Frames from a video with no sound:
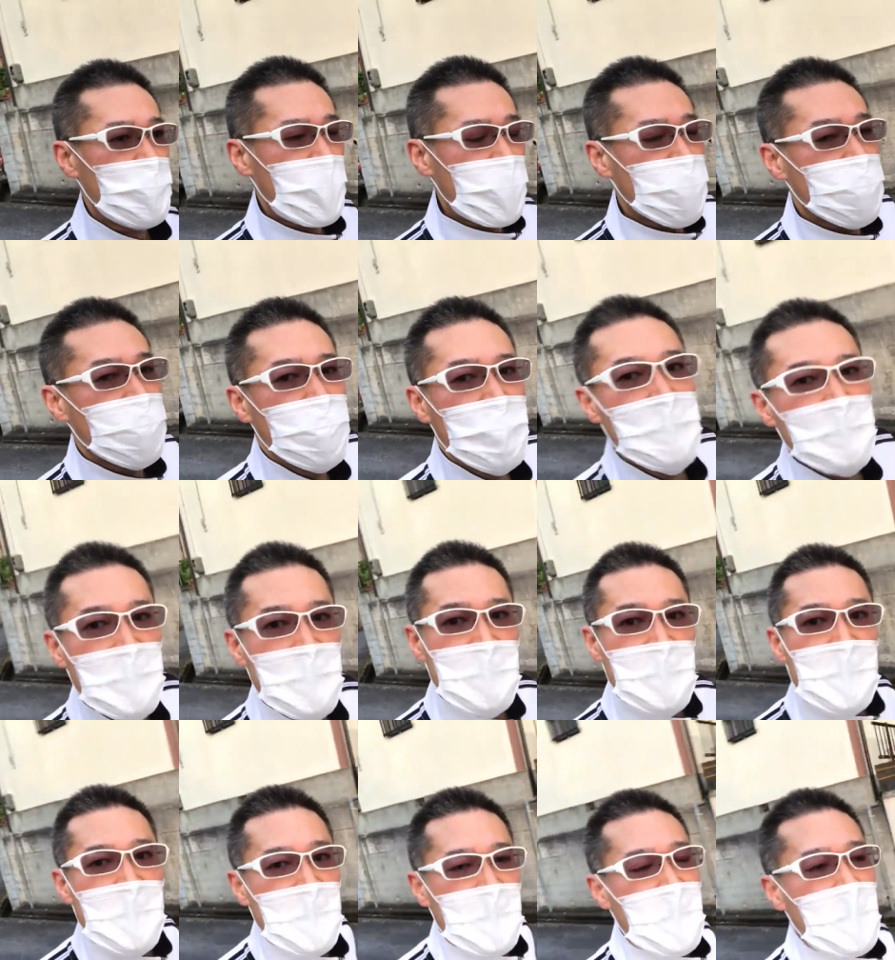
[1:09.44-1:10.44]
ね
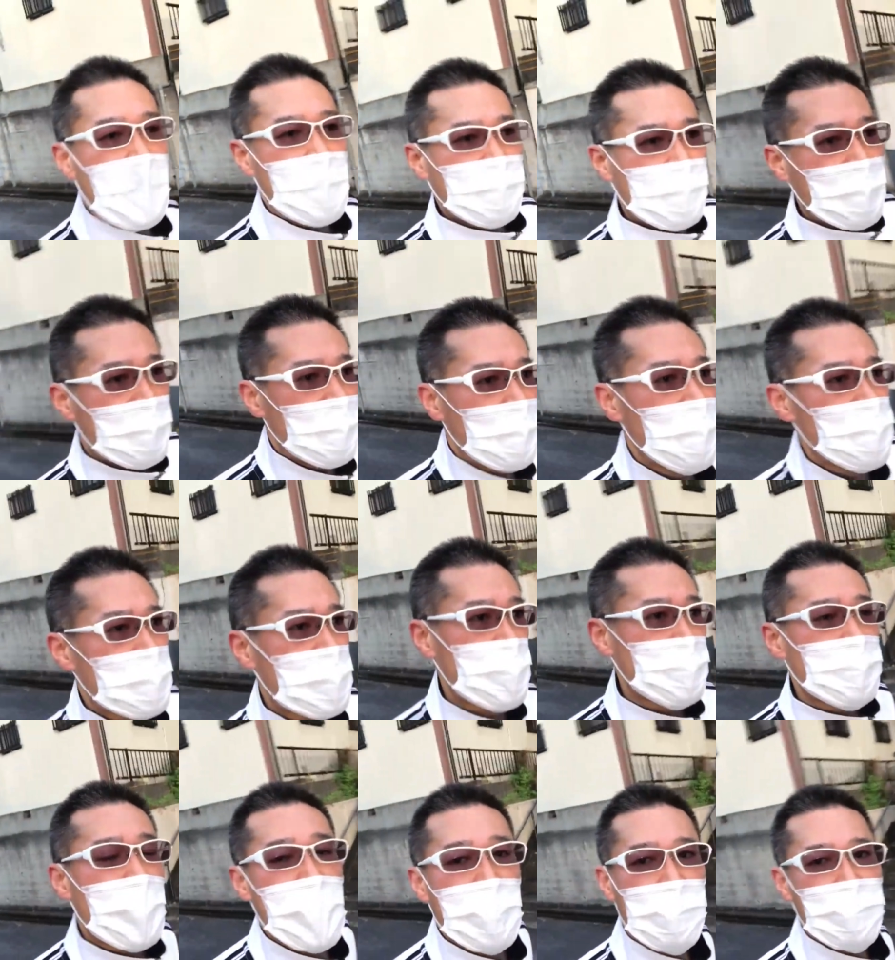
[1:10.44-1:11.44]
あのー、新
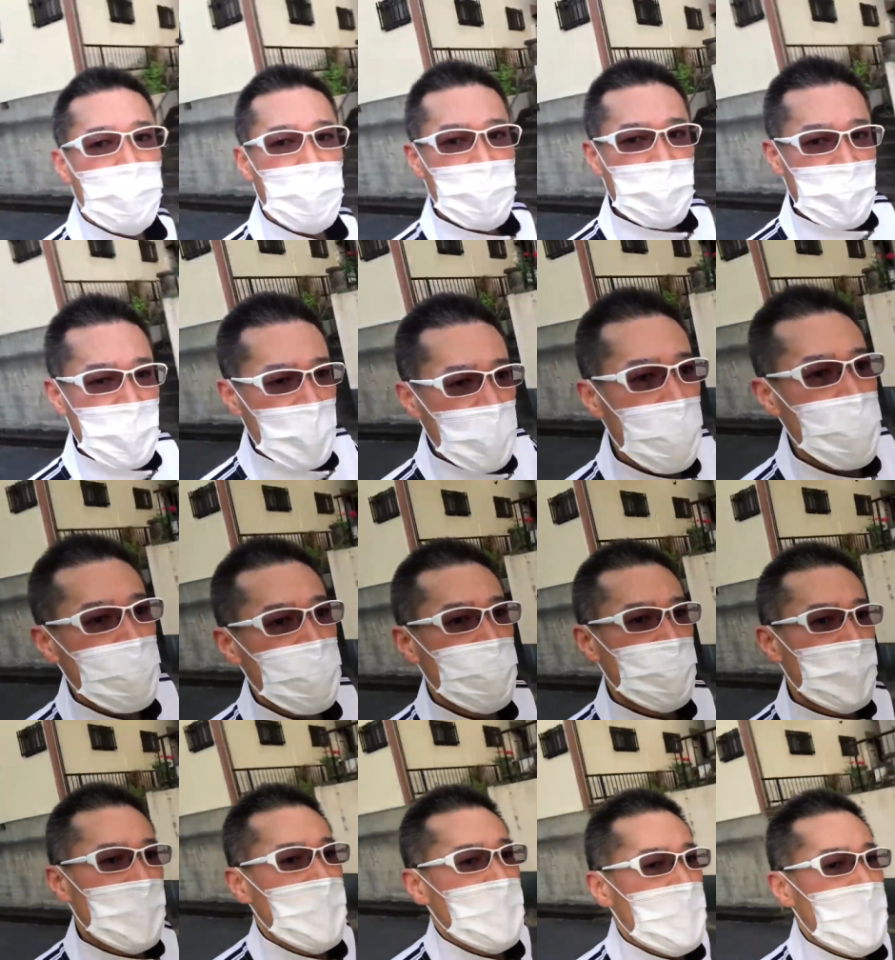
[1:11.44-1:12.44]
メニューとして
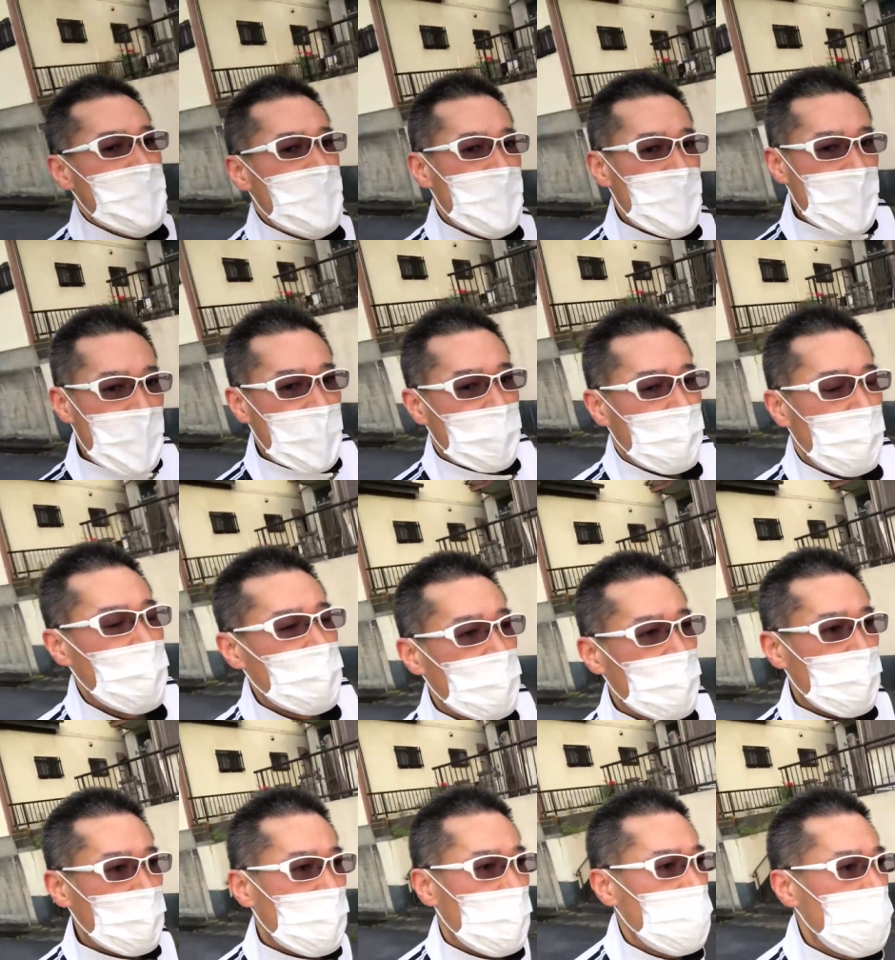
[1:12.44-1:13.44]
あ
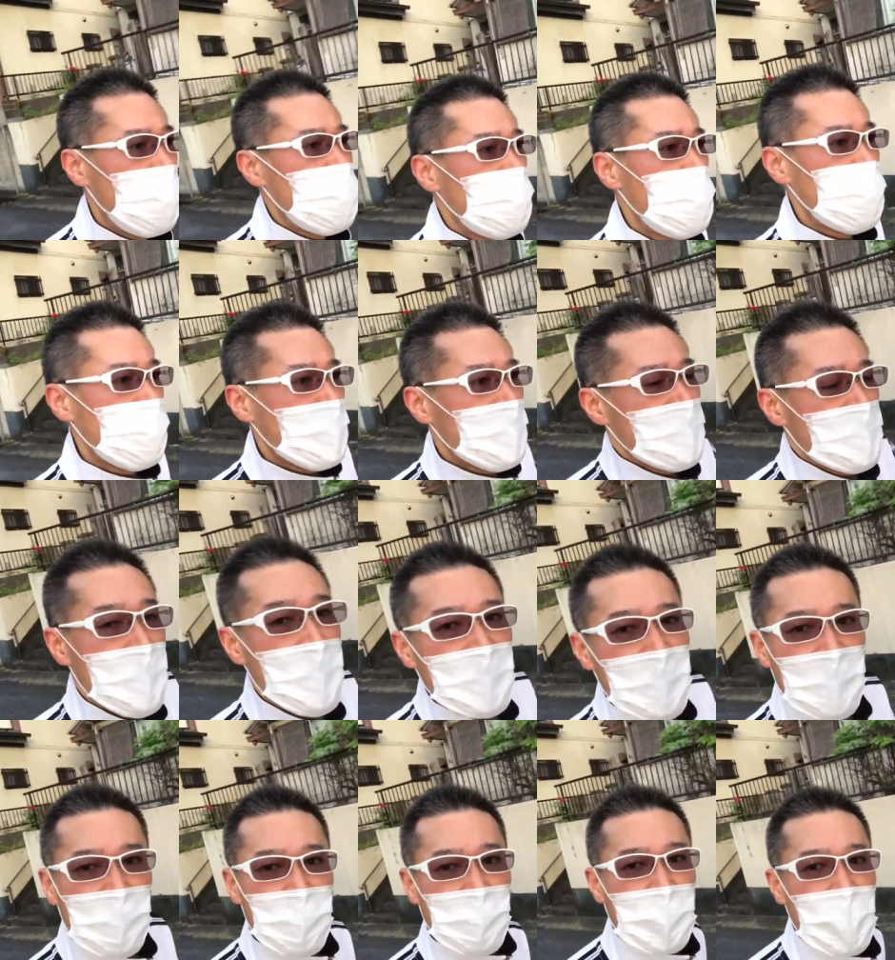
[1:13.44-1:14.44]
の
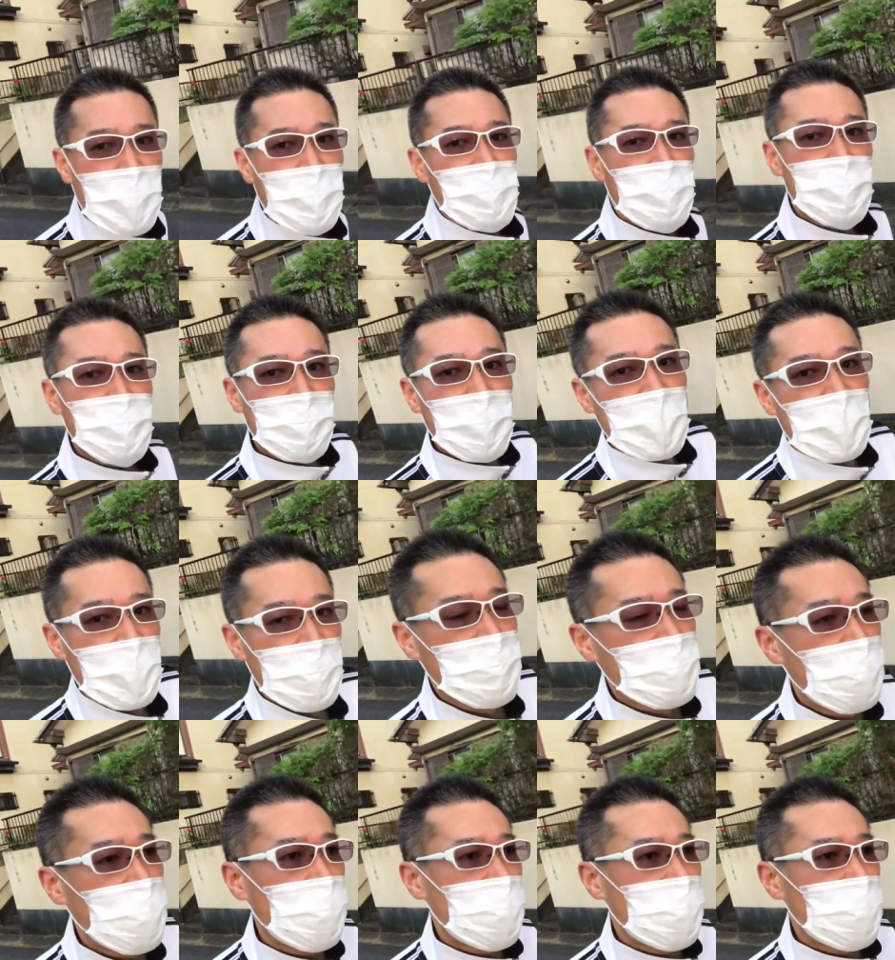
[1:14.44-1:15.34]
ご提供しようかなと